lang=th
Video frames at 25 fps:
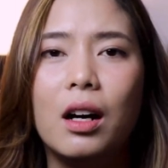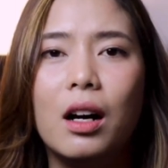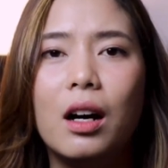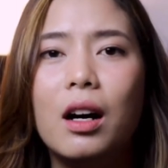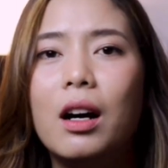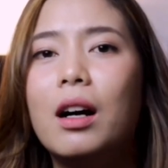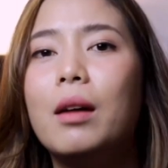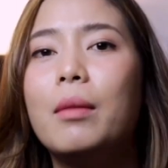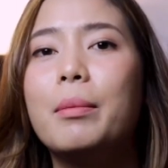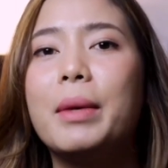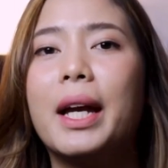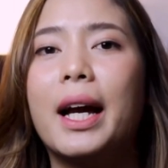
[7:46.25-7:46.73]
เอ
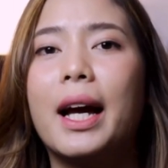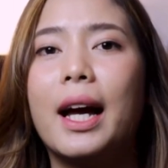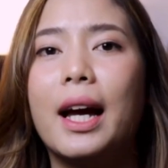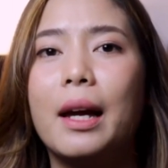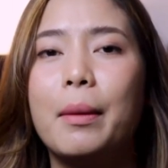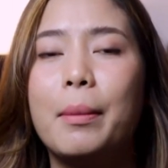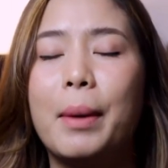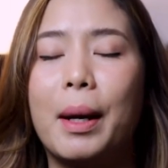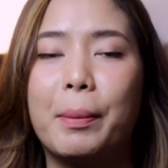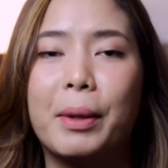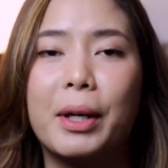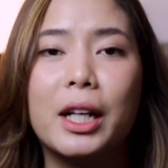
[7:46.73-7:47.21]
อมีใคร
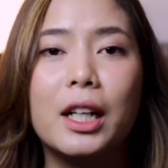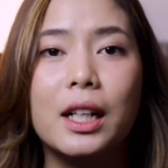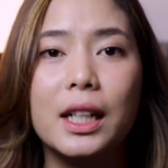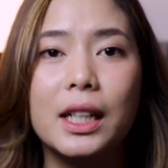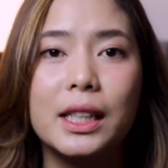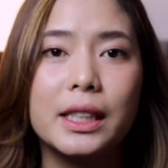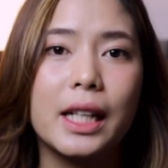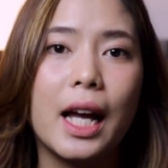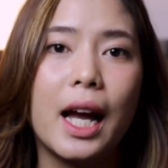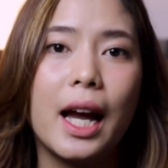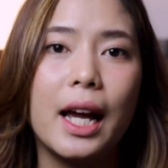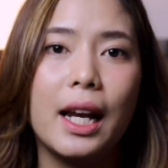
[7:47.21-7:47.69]
แบบเค
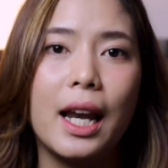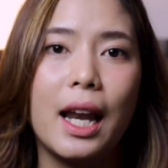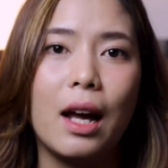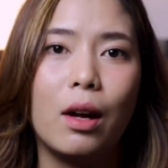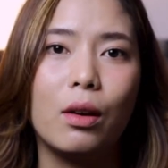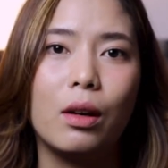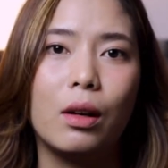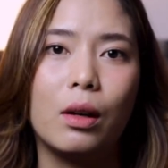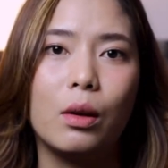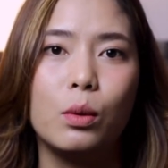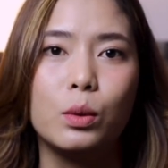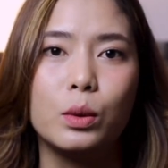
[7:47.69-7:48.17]
ยใช้แล้
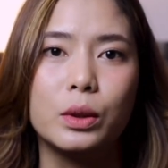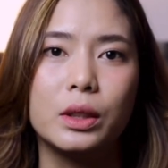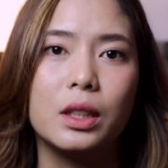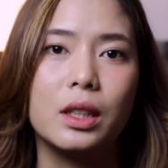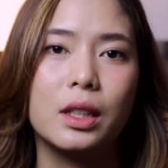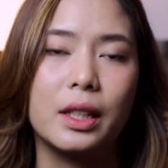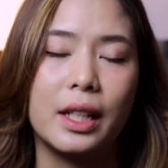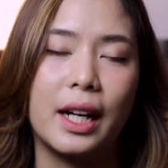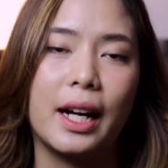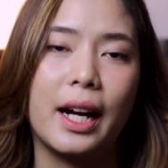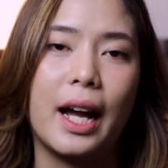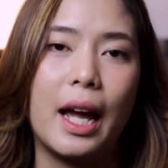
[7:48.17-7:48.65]
วแล้วรู้
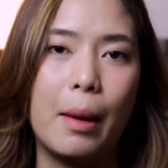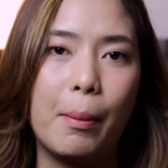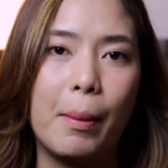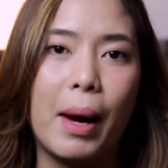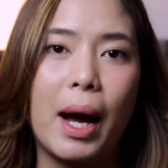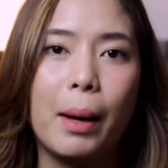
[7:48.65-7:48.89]
สึกยังไง